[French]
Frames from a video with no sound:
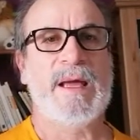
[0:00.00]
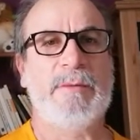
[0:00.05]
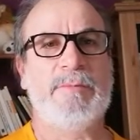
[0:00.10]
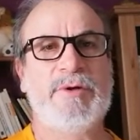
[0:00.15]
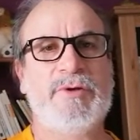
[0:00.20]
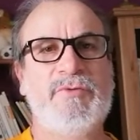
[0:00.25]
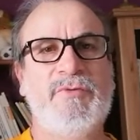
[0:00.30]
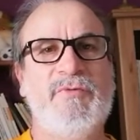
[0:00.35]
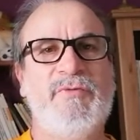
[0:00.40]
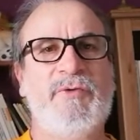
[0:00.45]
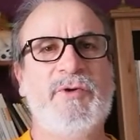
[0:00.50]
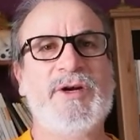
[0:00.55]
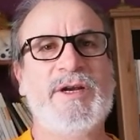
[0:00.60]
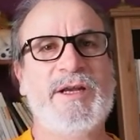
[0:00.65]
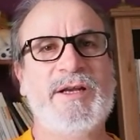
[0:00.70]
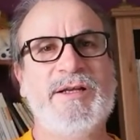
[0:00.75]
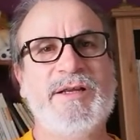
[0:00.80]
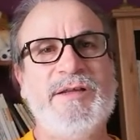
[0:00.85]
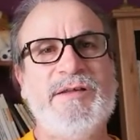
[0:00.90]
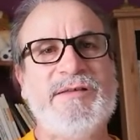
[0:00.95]
Et puis du fond de
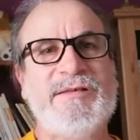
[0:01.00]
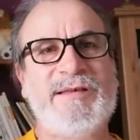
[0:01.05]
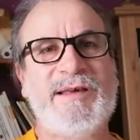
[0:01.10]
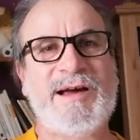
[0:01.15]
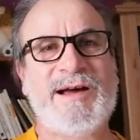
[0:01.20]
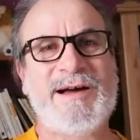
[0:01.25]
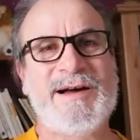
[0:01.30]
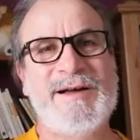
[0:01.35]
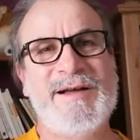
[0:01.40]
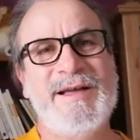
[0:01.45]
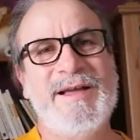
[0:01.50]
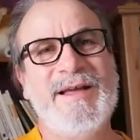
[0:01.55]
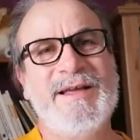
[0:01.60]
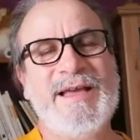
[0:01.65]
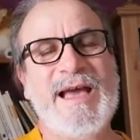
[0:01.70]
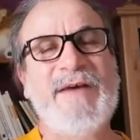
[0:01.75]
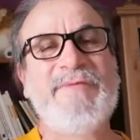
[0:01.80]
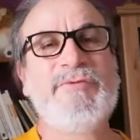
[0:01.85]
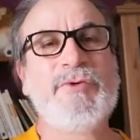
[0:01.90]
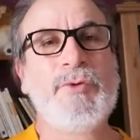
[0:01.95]
l'église, il y, a,
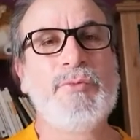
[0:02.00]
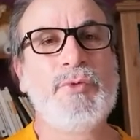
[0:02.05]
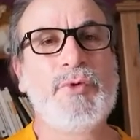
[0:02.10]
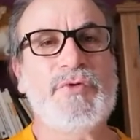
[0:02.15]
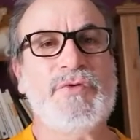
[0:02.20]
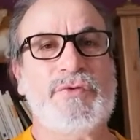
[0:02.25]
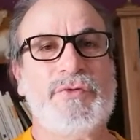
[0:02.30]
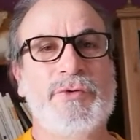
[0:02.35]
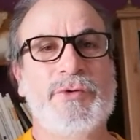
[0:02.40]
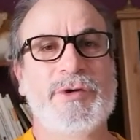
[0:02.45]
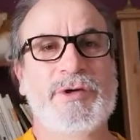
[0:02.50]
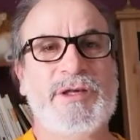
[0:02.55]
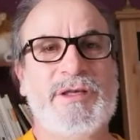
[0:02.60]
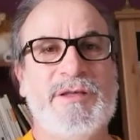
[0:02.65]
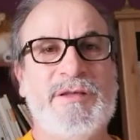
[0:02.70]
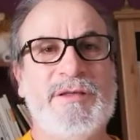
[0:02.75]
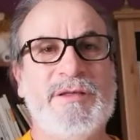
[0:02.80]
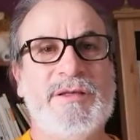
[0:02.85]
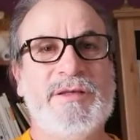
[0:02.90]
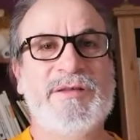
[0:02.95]
un vieux monsieur
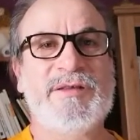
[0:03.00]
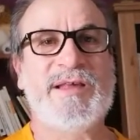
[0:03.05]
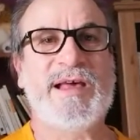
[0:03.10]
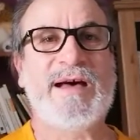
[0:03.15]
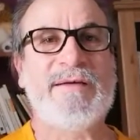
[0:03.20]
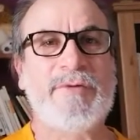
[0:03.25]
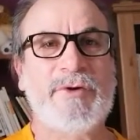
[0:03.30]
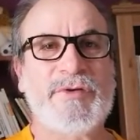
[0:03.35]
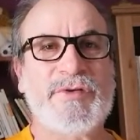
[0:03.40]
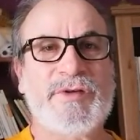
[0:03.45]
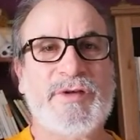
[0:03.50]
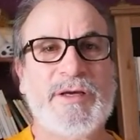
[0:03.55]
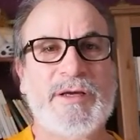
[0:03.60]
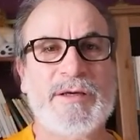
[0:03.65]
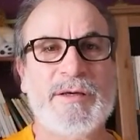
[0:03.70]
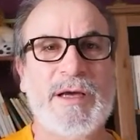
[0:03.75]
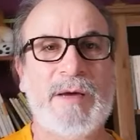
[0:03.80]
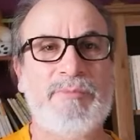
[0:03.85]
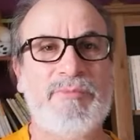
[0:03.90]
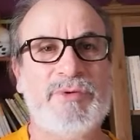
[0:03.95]
qui, s'est
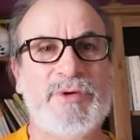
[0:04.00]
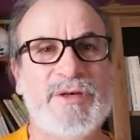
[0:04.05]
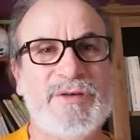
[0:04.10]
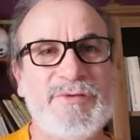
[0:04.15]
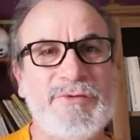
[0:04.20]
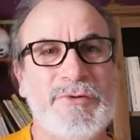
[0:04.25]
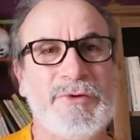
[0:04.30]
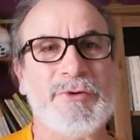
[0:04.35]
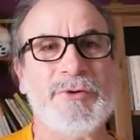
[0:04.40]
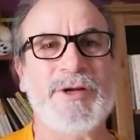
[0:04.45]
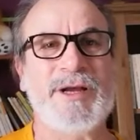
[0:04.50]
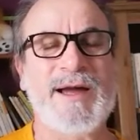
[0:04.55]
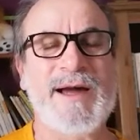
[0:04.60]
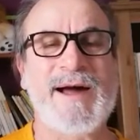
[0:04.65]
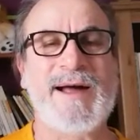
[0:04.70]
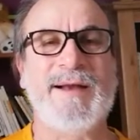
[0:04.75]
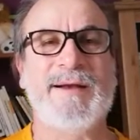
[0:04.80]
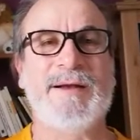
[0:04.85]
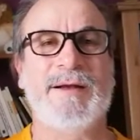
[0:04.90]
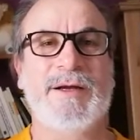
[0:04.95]
avancé, appuyé sur une
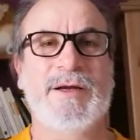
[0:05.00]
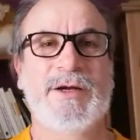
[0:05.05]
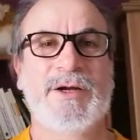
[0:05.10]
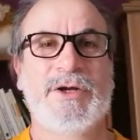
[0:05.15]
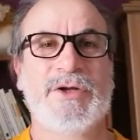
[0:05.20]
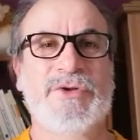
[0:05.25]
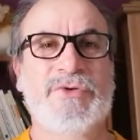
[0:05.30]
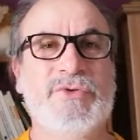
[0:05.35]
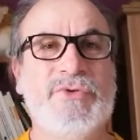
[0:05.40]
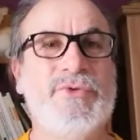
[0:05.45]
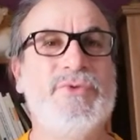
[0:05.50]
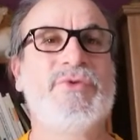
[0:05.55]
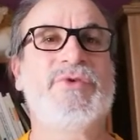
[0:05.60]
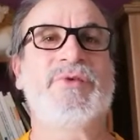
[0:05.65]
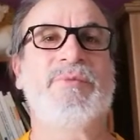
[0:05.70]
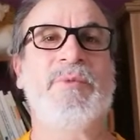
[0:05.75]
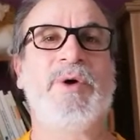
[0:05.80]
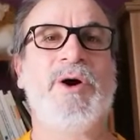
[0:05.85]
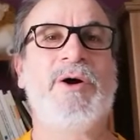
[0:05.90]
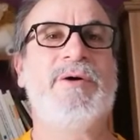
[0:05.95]
canne, tout
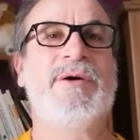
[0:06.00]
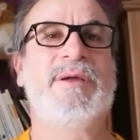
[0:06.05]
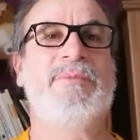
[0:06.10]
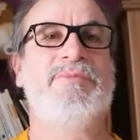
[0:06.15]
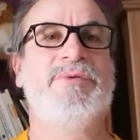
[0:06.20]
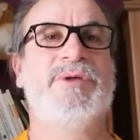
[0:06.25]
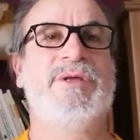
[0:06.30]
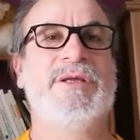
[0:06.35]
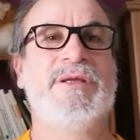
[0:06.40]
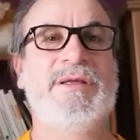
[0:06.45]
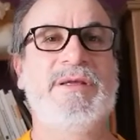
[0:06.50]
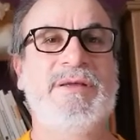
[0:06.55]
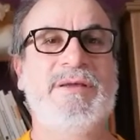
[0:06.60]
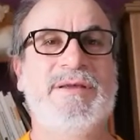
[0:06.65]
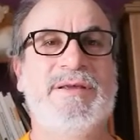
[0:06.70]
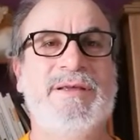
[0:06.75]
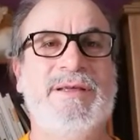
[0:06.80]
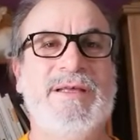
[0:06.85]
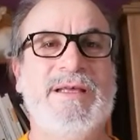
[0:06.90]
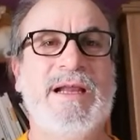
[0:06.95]
doucement, et puis
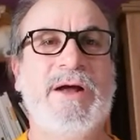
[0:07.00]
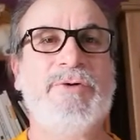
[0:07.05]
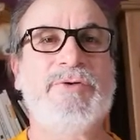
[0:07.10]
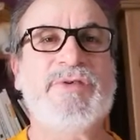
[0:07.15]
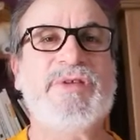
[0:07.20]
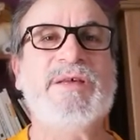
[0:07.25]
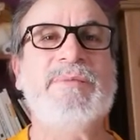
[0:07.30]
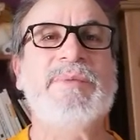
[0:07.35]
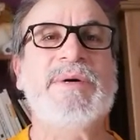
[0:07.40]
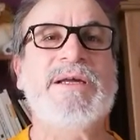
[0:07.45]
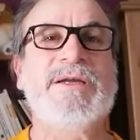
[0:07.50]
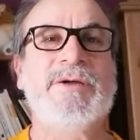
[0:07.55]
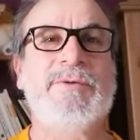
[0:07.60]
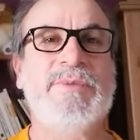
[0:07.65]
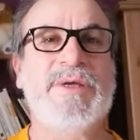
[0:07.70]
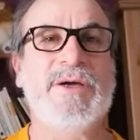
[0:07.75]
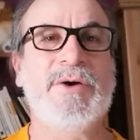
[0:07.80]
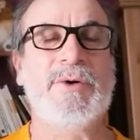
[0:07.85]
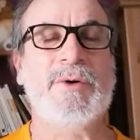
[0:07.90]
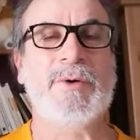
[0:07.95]
il a aussi pris le
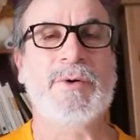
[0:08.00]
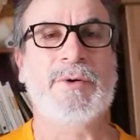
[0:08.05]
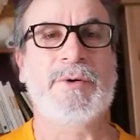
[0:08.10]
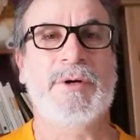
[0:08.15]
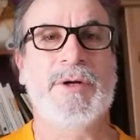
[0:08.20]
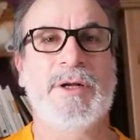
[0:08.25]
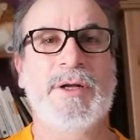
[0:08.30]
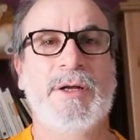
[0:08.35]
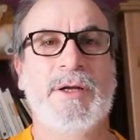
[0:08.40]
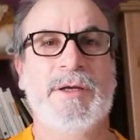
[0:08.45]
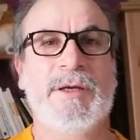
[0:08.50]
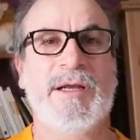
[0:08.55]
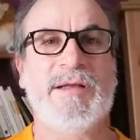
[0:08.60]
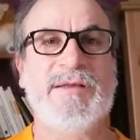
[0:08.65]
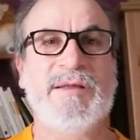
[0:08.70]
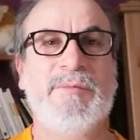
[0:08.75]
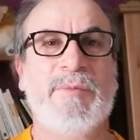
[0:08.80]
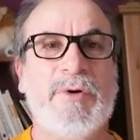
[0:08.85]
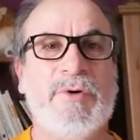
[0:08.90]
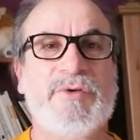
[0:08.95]
micro. Il a
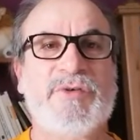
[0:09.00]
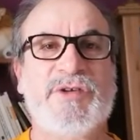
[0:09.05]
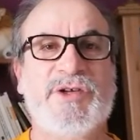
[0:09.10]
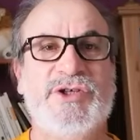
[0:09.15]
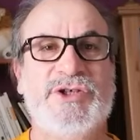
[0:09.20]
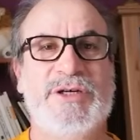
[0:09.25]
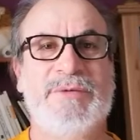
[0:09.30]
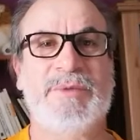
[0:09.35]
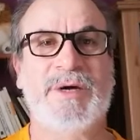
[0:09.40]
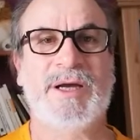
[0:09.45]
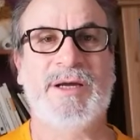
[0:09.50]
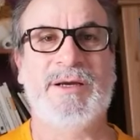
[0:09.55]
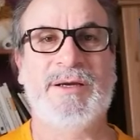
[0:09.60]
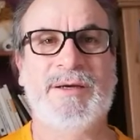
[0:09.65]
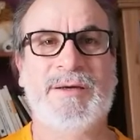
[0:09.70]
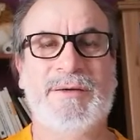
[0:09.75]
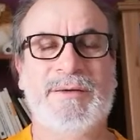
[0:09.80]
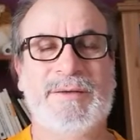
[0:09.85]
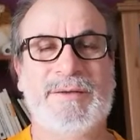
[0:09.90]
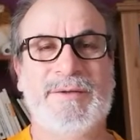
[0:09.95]
dit Moi aussi, j'aimerais
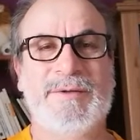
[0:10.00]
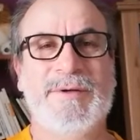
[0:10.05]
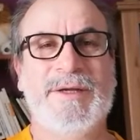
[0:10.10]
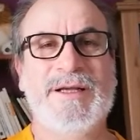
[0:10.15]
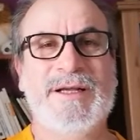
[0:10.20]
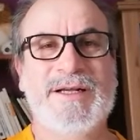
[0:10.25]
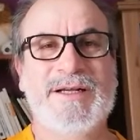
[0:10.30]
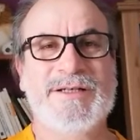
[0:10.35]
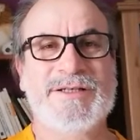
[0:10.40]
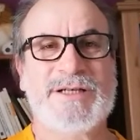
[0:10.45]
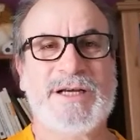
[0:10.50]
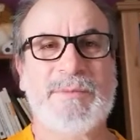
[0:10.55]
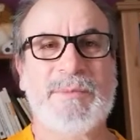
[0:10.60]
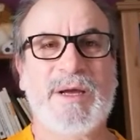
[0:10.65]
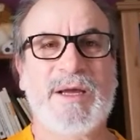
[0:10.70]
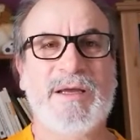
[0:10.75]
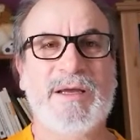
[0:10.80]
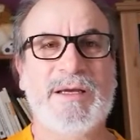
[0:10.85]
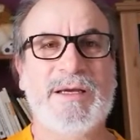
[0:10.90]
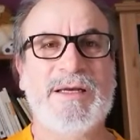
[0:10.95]

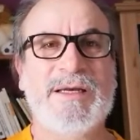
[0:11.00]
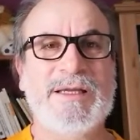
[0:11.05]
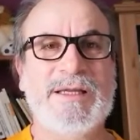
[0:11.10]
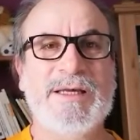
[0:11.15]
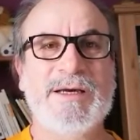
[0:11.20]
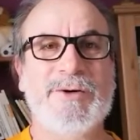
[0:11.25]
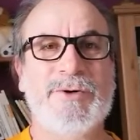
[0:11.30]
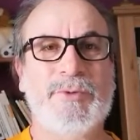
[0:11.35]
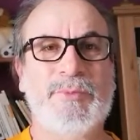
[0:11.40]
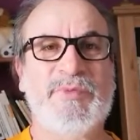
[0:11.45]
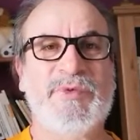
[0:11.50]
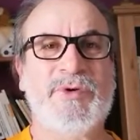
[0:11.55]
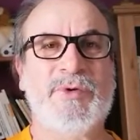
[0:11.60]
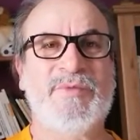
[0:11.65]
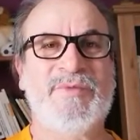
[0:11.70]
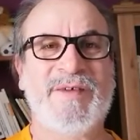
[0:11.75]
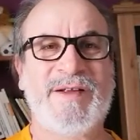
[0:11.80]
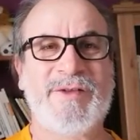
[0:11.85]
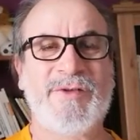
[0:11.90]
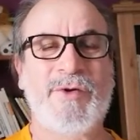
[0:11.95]
euh, lire le
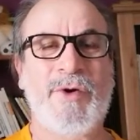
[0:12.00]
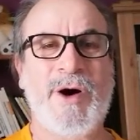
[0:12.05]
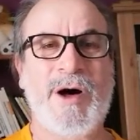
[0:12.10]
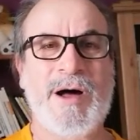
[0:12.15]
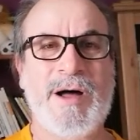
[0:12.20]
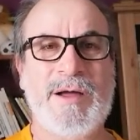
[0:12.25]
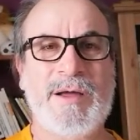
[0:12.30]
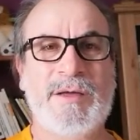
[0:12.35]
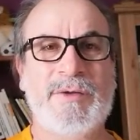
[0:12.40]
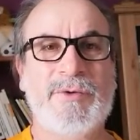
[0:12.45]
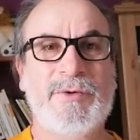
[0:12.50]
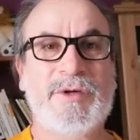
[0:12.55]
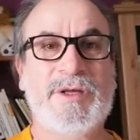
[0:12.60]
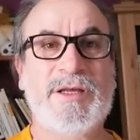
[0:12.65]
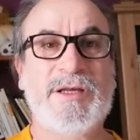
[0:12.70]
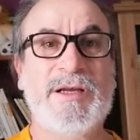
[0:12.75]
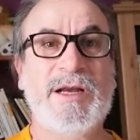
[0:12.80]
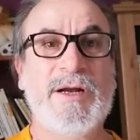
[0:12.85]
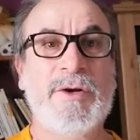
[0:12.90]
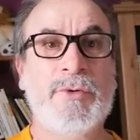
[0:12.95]
psaume 23. Et
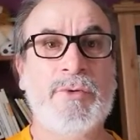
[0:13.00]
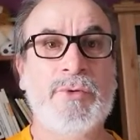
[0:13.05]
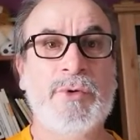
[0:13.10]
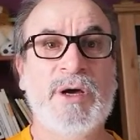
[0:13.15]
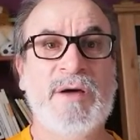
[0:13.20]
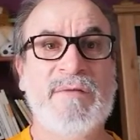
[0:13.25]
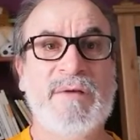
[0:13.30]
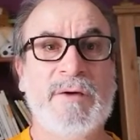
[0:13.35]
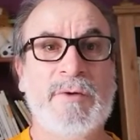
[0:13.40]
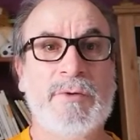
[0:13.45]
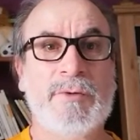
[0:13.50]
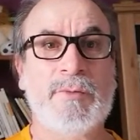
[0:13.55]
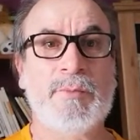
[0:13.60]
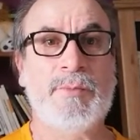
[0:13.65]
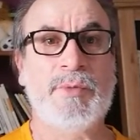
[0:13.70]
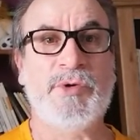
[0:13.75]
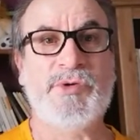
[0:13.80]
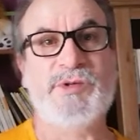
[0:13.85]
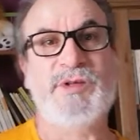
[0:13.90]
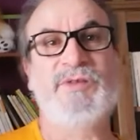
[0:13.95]
donc, il a lu avec une
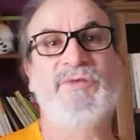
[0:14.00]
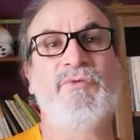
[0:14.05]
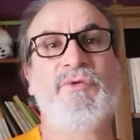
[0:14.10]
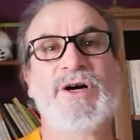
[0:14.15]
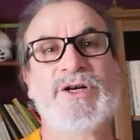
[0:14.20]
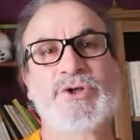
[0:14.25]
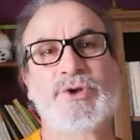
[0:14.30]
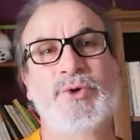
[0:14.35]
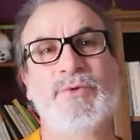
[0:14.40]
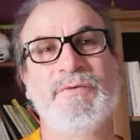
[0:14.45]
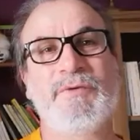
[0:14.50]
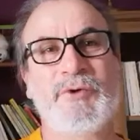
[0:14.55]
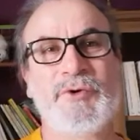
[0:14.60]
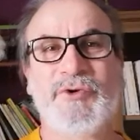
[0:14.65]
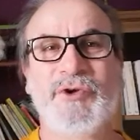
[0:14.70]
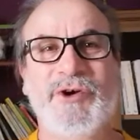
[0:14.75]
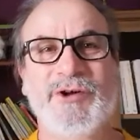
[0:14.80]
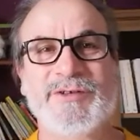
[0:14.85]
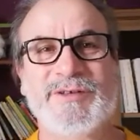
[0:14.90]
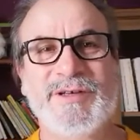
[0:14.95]
petite voix
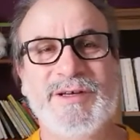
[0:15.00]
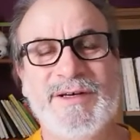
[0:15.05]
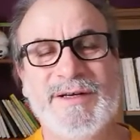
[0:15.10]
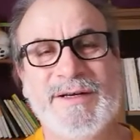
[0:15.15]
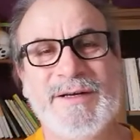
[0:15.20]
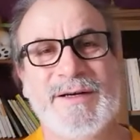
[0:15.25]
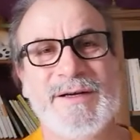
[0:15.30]
chevrotante